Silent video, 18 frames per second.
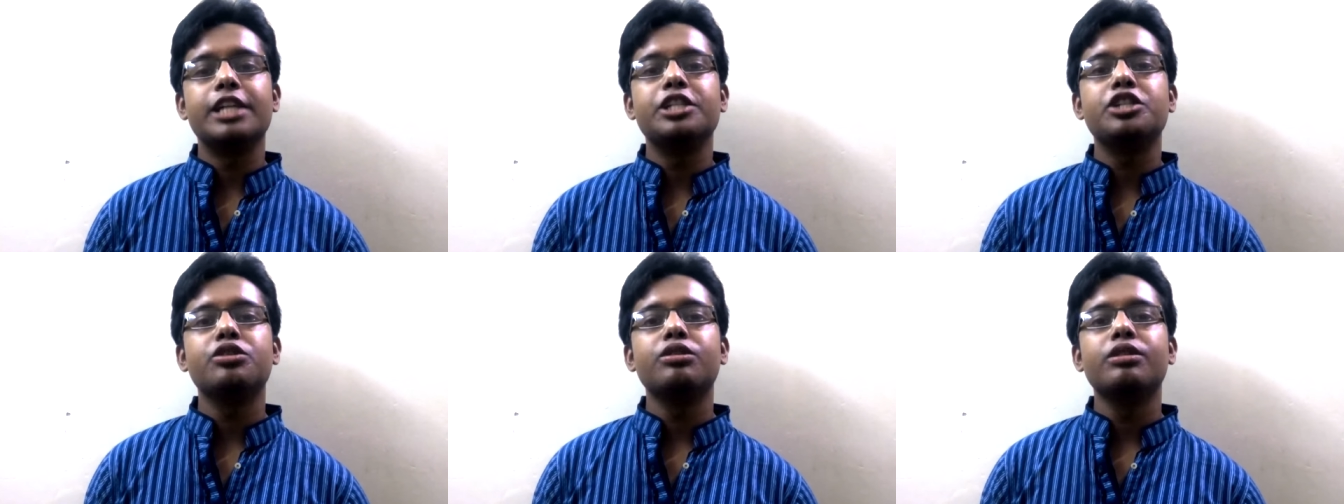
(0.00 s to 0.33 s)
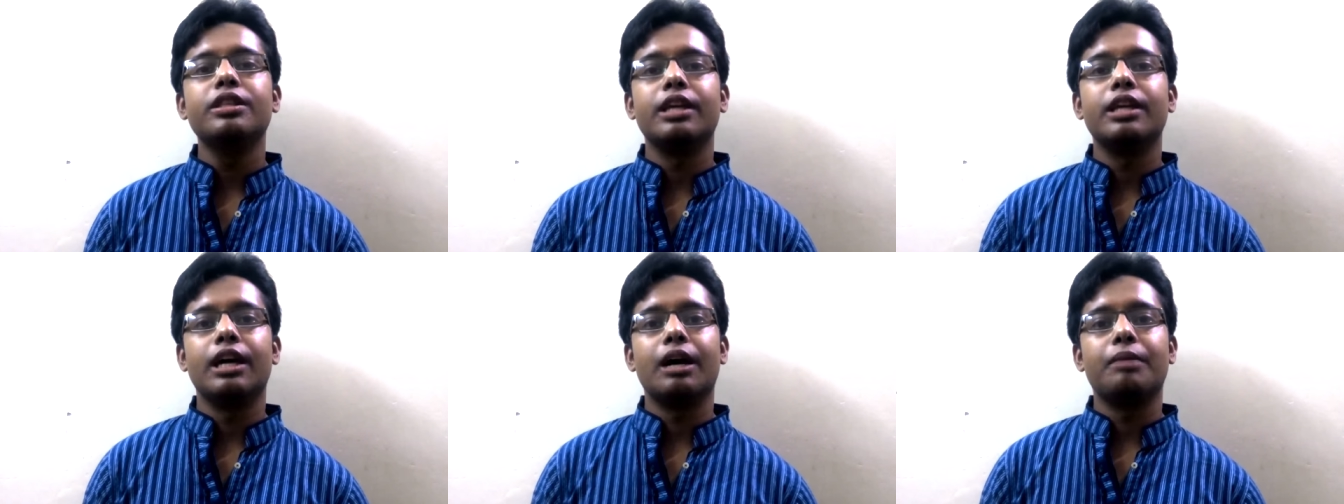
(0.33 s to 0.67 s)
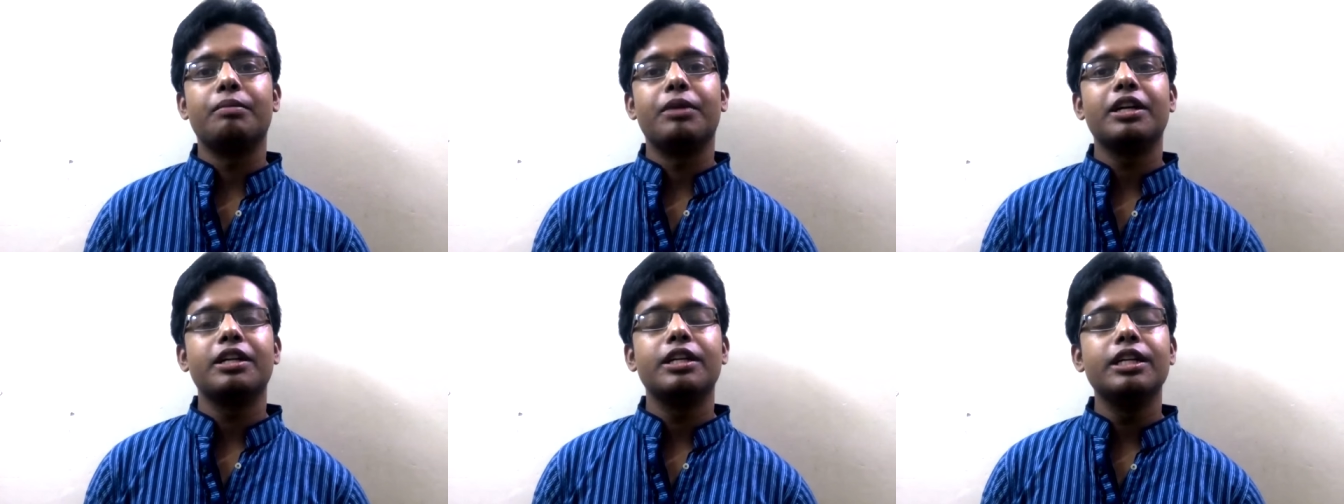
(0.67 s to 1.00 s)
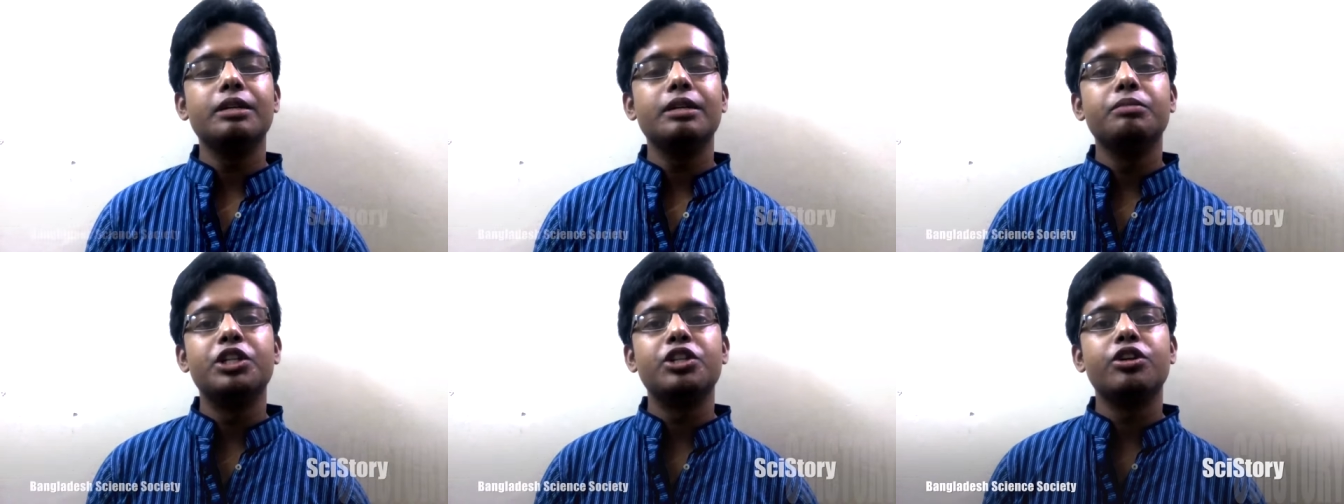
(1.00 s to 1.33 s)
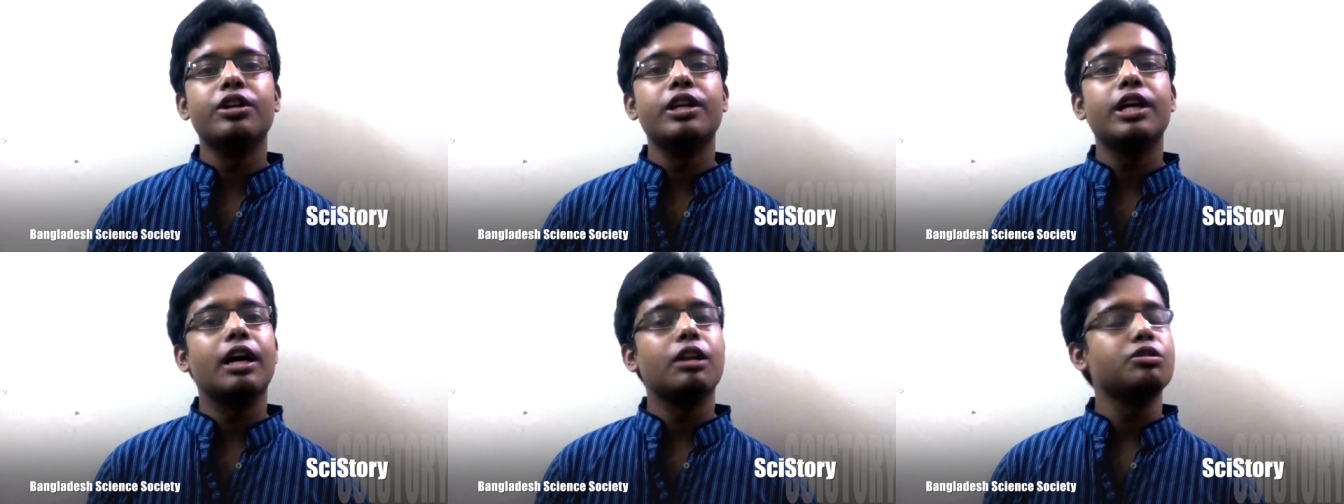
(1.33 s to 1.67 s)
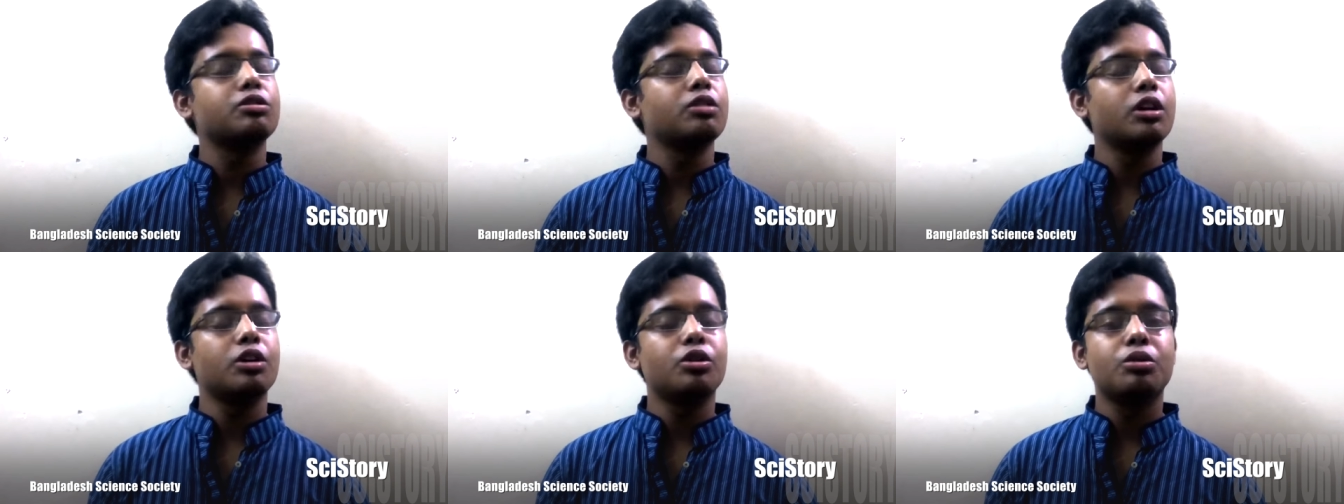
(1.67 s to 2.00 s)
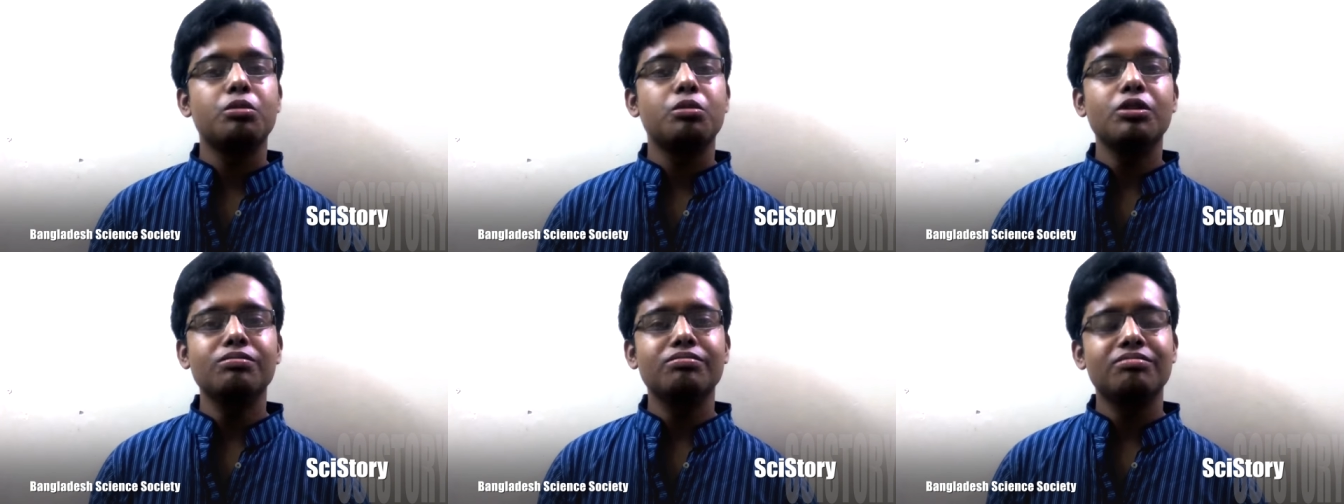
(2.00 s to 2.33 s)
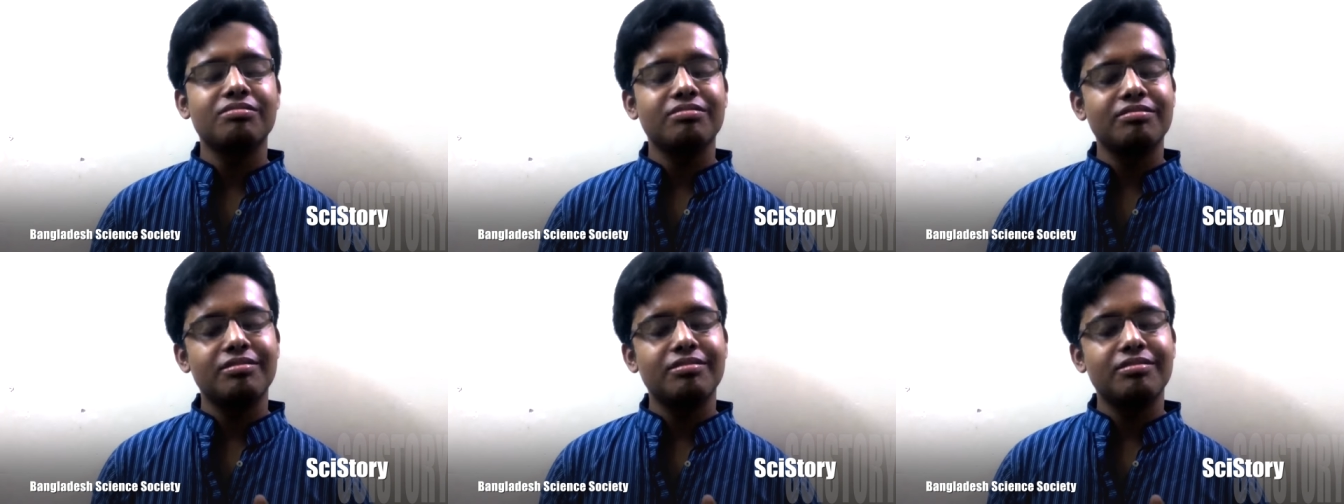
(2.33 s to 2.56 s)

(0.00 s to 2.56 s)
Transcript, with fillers: সায়েন্স স্টোরিতে আমরা কি কি বিষয় নিয়ে আলোচনা করব